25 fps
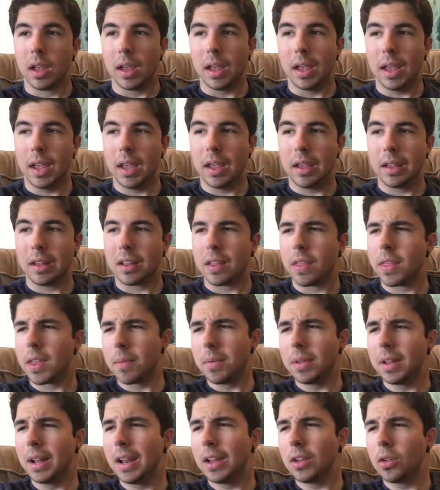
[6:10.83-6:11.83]
Y
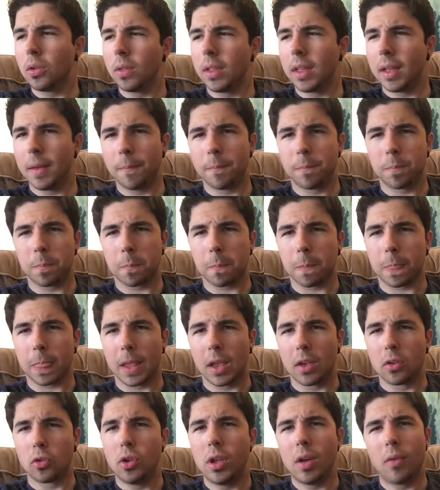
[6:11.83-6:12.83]
sinceramente el hecho de,
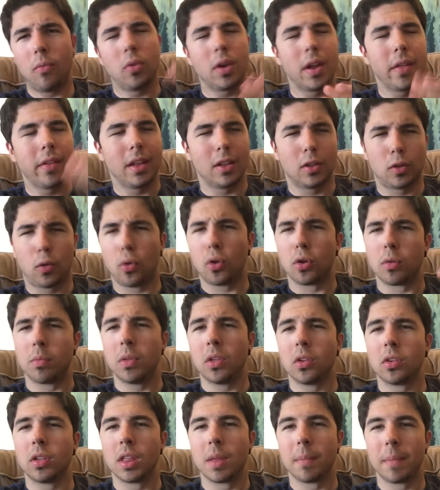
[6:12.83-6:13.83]
eso ya fuera de todos los
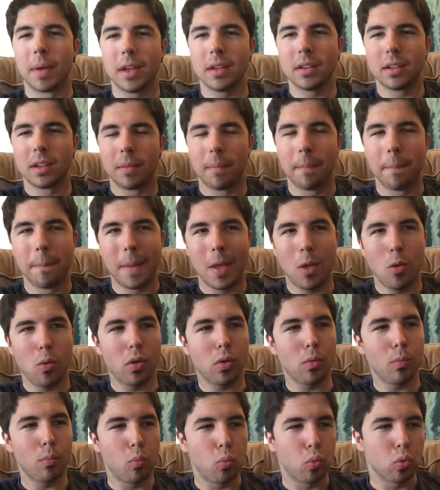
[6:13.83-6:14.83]
vídeos y demás, me ha
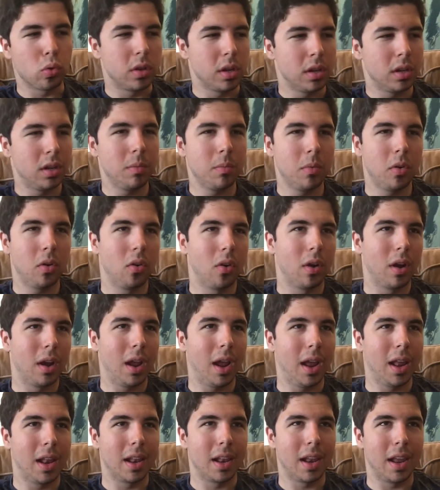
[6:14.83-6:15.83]
ayudado muchísimo
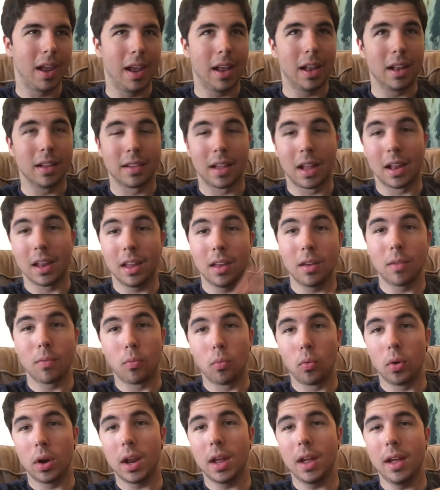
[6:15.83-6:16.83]
el, salir
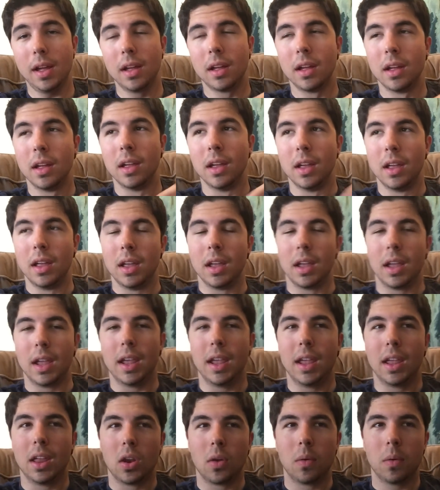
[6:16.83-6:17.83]
fuera
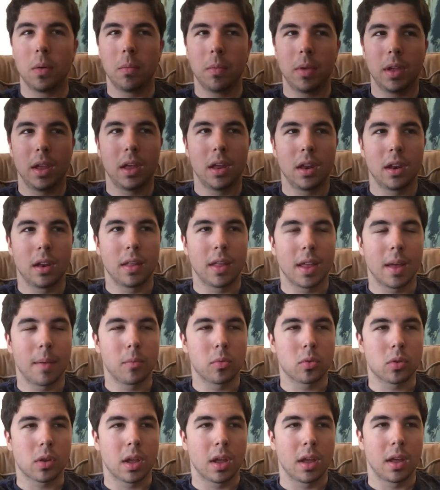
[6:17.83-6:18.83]
y no vivir,
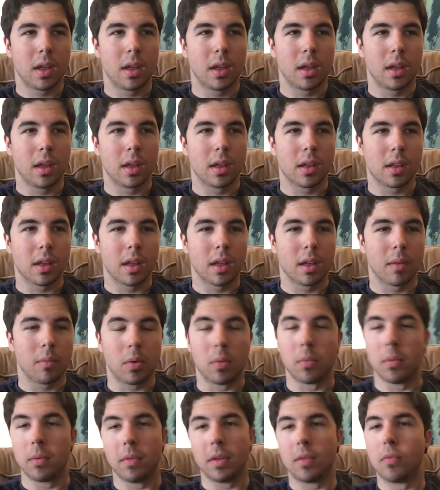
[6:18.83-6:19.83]
digamos que,
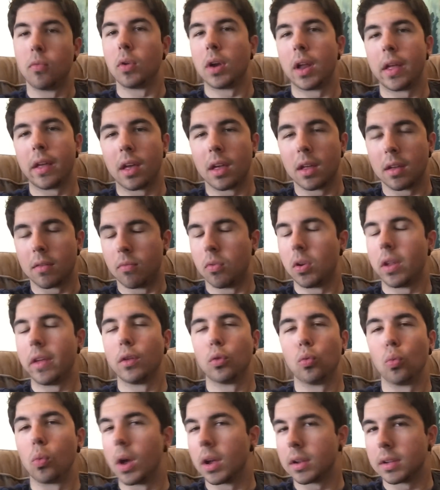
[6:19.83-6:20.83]
bueno, vivir fuera, fuera
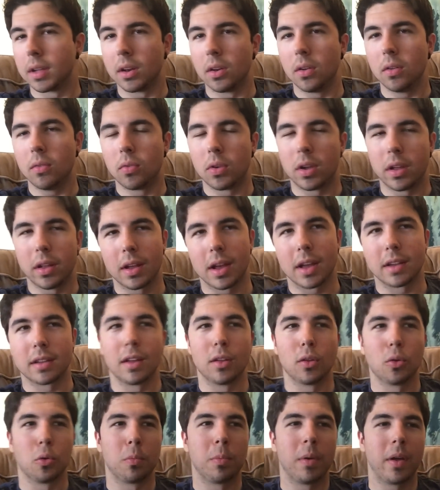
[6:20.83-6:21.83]
de tu casa, ¿no? Fuera de casa
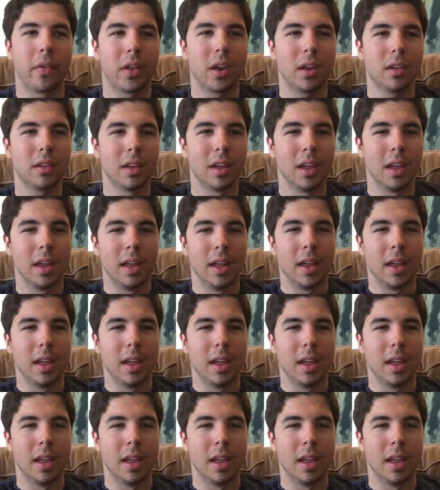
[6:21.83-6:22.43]
de tus padres